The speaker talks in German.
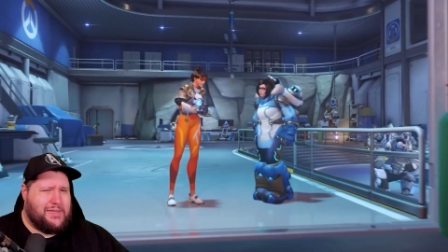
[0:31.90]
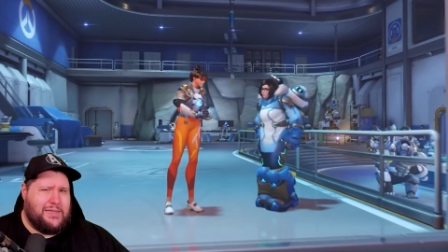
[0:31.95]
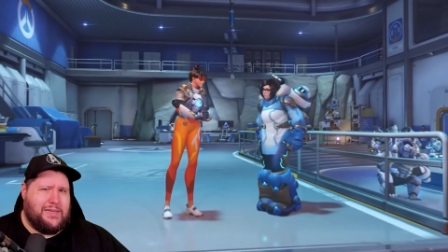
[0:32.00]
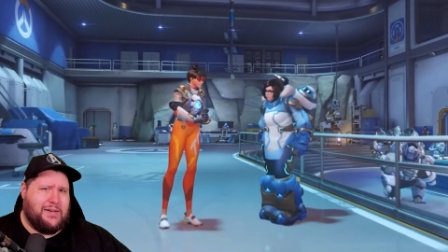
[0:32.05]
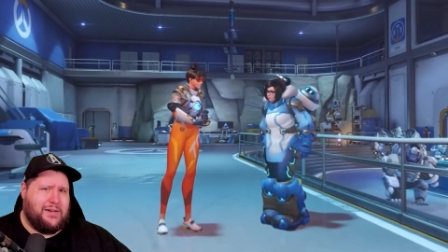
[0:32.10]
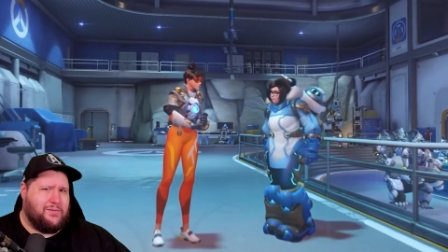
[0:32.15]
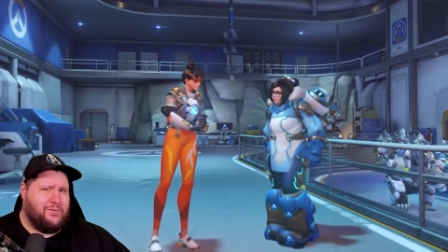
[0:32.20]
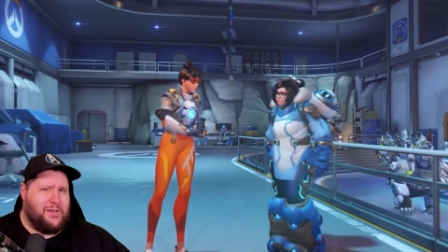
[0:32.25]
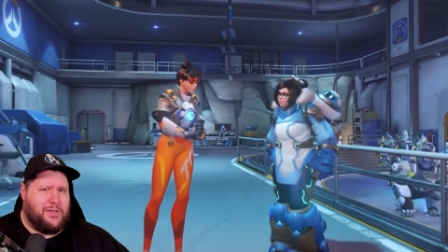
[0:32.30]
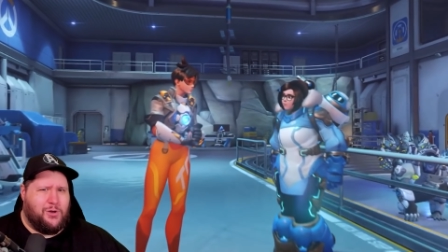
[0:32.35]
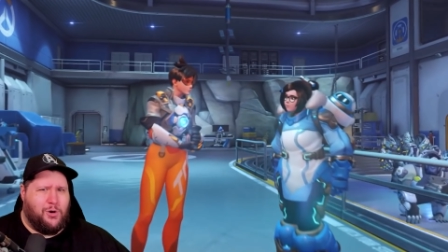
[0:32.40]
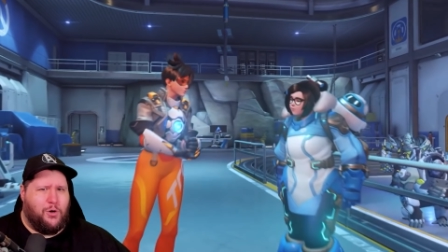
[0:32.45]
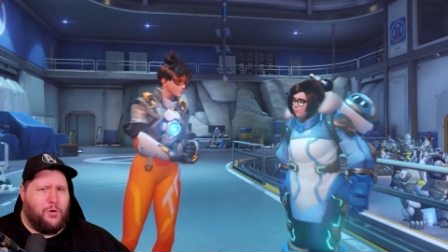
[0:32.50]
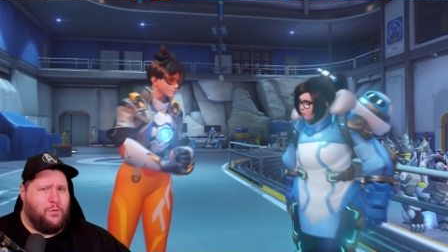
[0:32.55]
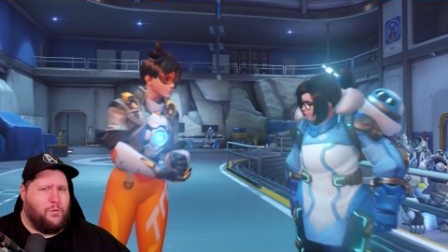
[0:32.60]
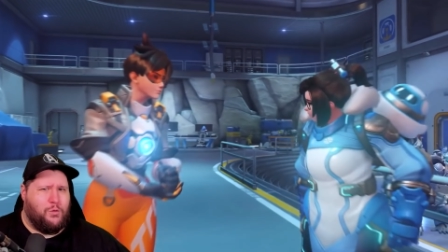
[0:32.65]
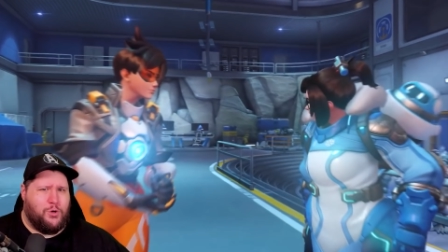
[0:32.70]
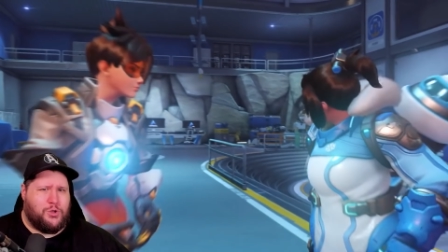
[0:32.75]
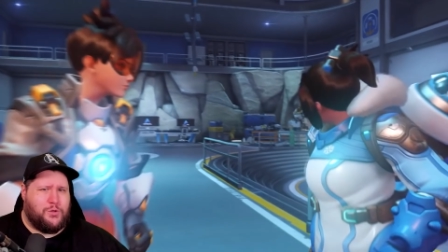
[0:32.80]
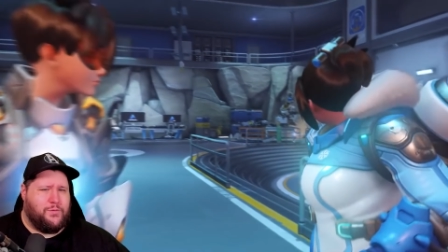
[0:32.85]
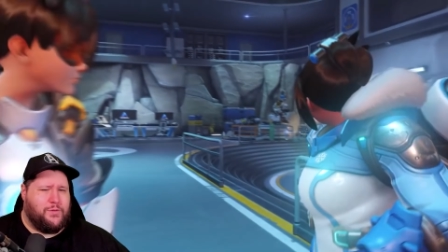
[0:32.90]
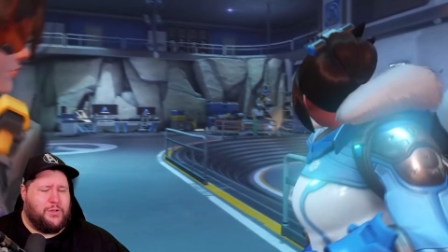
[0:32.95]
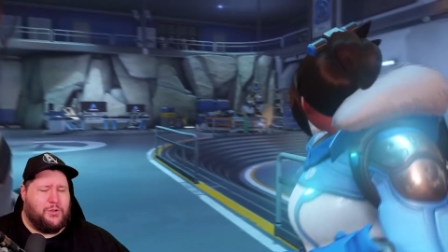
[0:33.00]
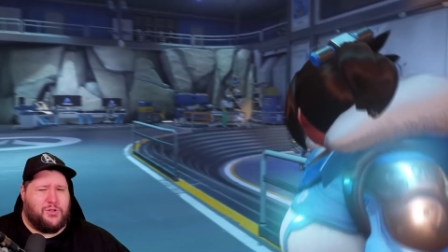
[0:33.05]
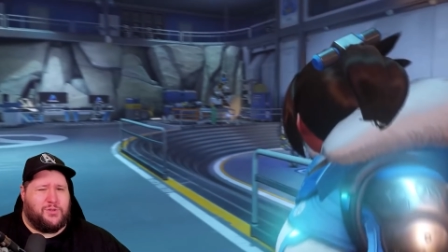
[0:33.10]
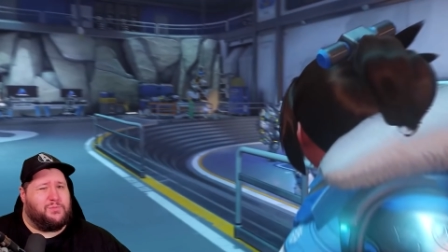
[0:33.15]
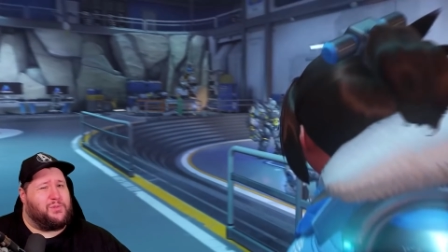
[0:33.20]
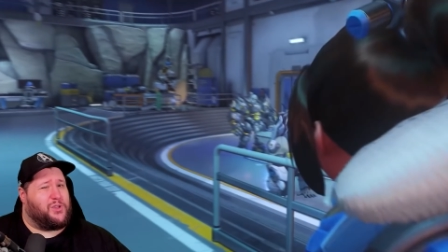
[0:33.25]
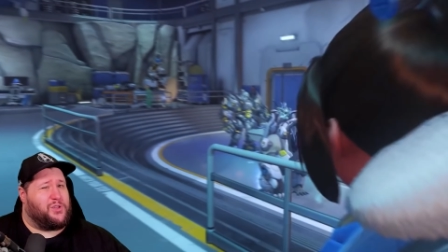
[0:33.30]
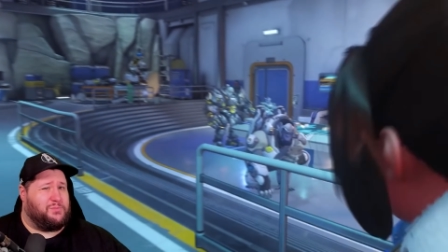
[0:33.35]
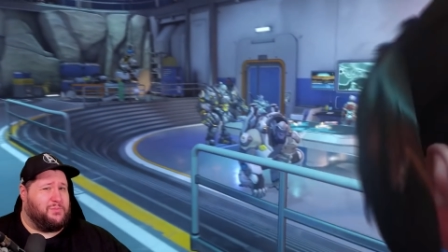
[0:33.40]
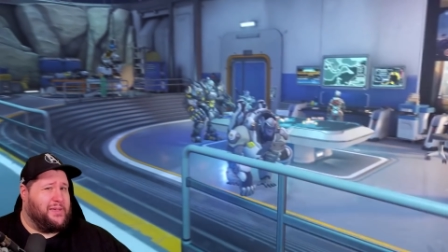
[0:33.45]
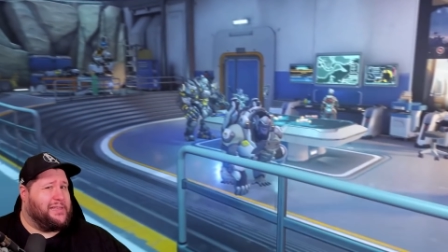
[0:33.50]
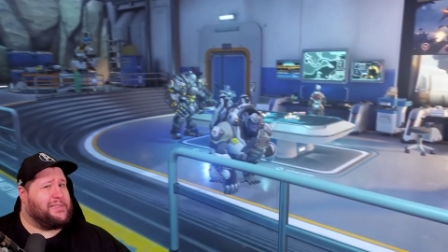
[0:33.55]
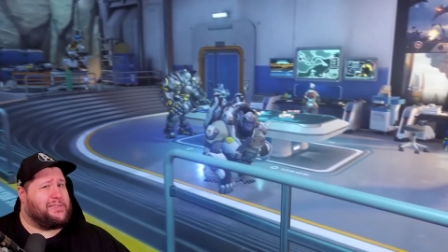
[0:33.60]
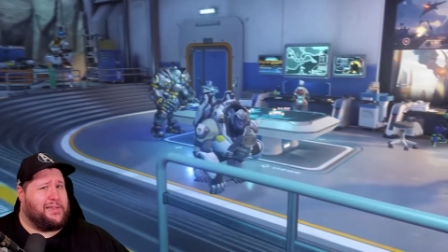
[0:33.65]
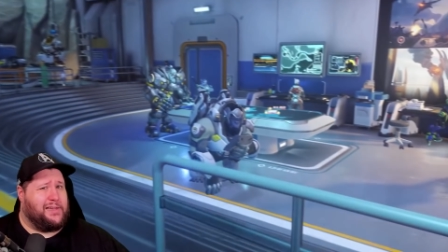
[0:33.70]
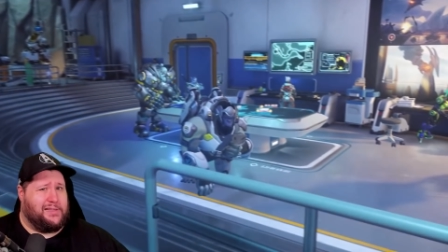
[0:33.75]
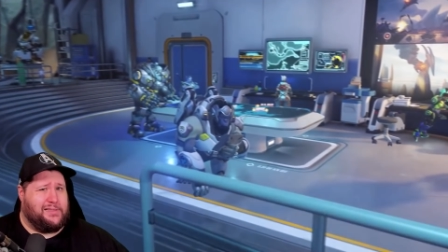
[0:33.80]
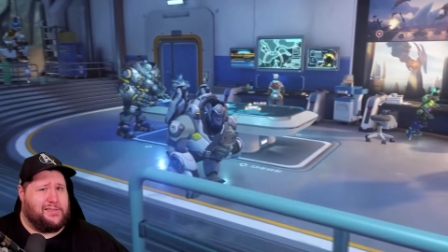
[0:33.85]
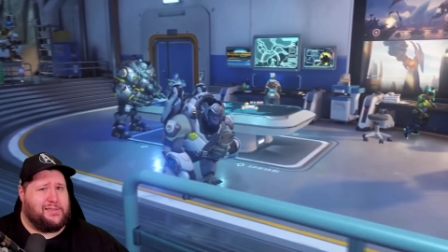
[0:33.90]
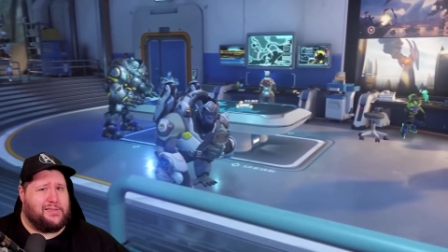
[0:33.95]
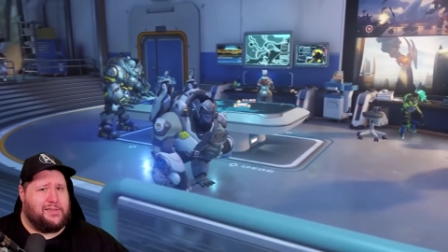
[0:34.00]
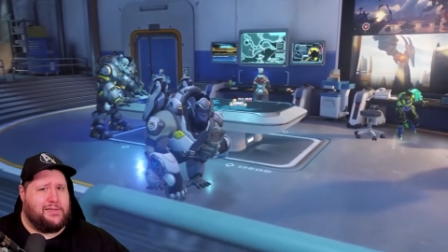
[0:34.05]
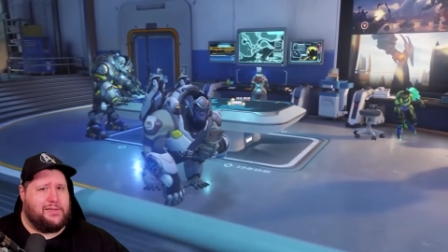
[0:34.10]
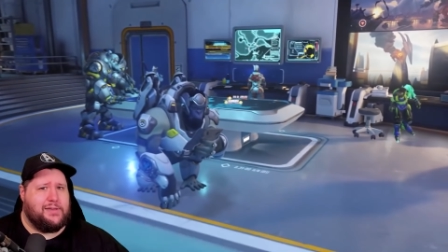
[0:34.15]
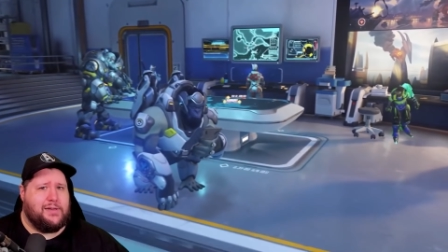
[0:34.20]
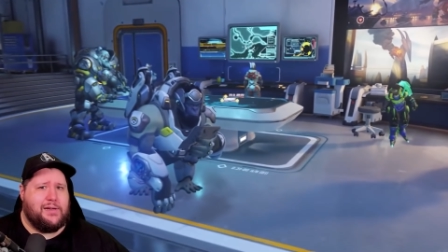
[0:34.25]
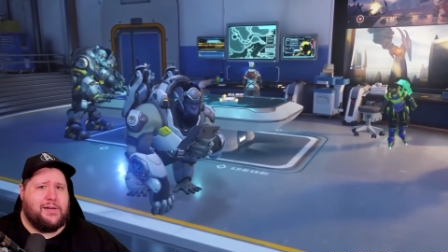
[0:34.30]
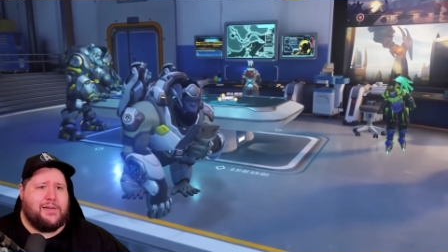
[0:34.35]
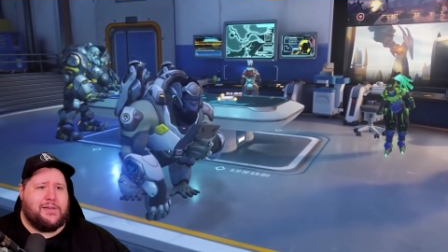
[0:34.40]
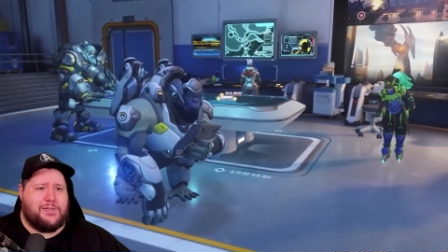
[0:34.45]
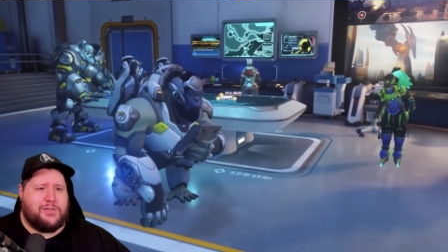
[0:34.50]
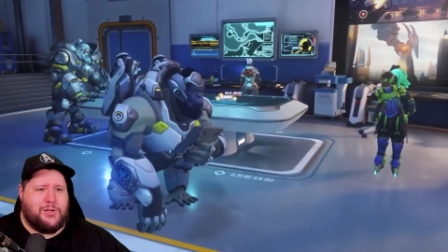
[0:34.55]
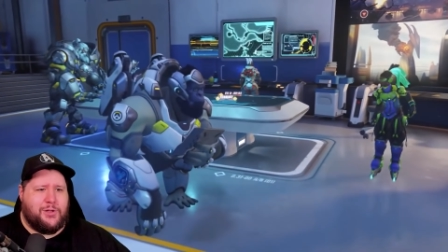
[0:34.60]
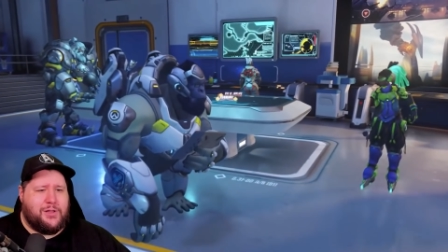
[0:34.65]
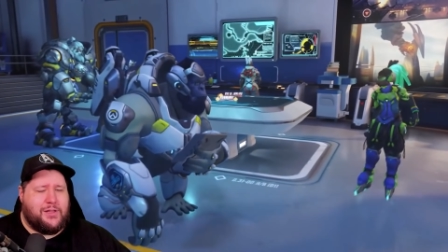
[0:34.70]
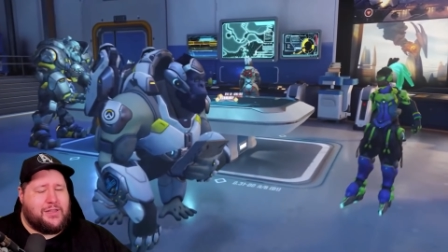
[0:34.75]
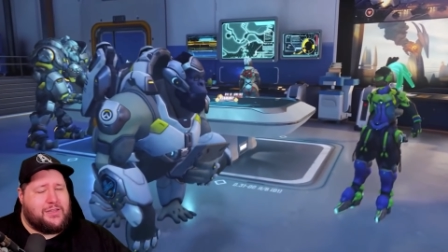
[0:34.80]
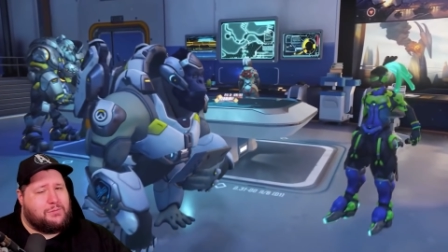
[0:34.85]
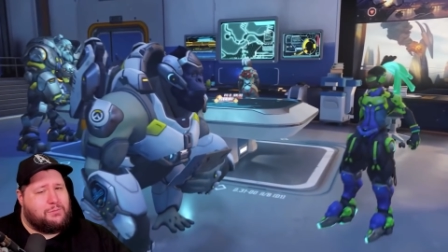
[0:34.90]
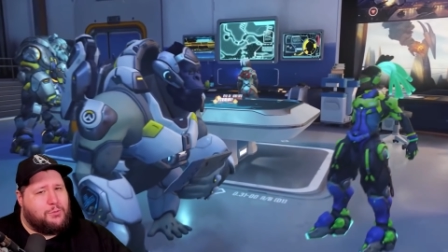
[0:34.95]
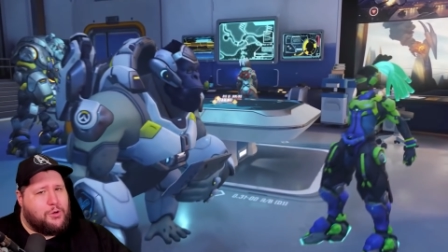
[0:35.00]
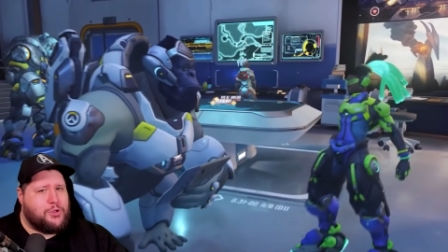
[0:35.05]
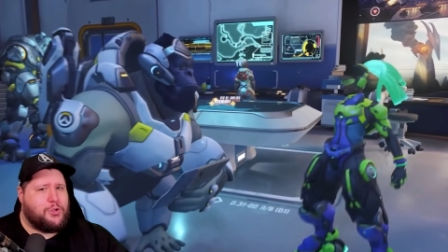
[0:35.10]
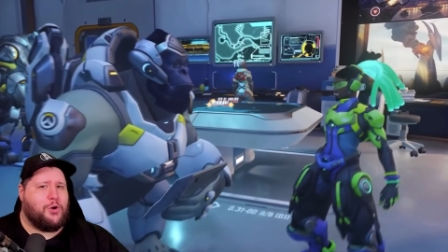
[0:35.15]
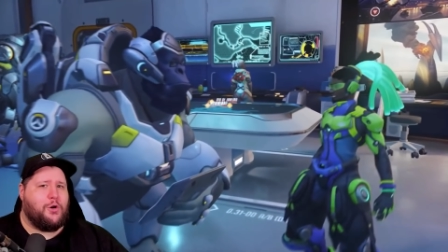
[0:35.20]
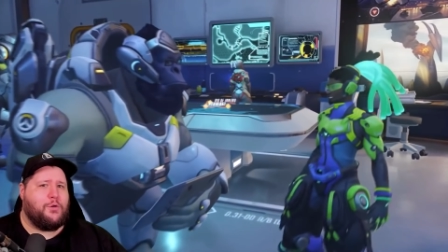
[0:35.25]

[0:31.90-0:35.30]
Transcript: irgendwelche Overwatch-Videos mir aus dem Hintern ziehe, sondern ich möchte